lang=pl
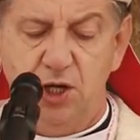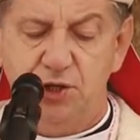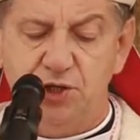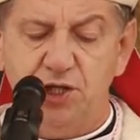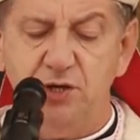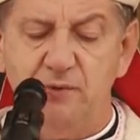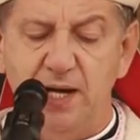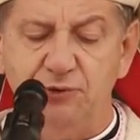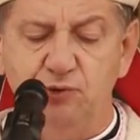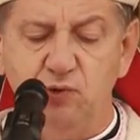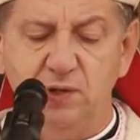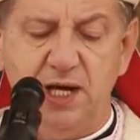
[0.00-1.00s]
Siła
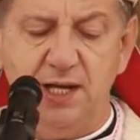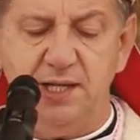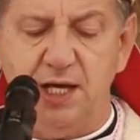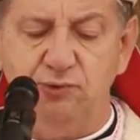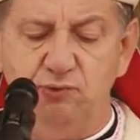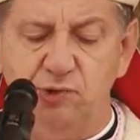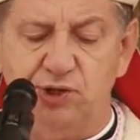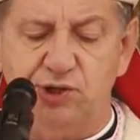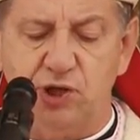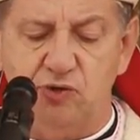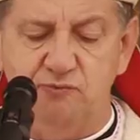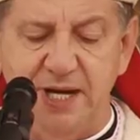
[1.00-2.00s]
ducha na
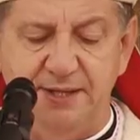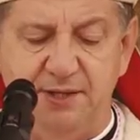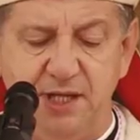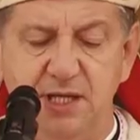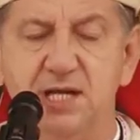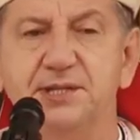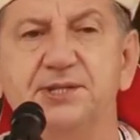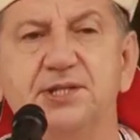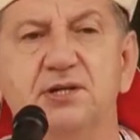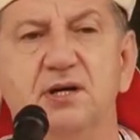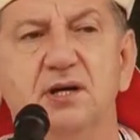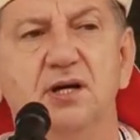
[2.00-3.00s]
dłuższą metę jest
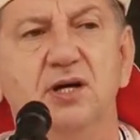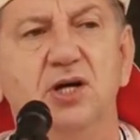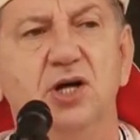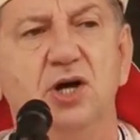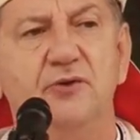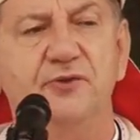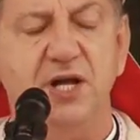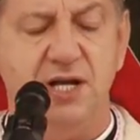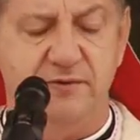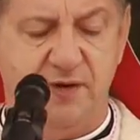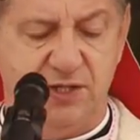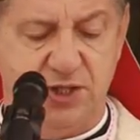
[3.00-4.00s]
o
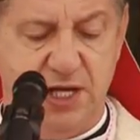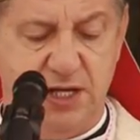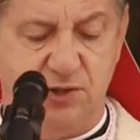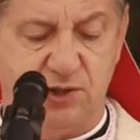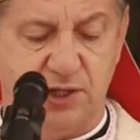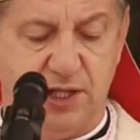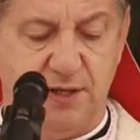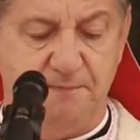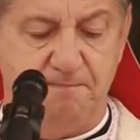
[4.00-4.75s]
wiele ważniejsza.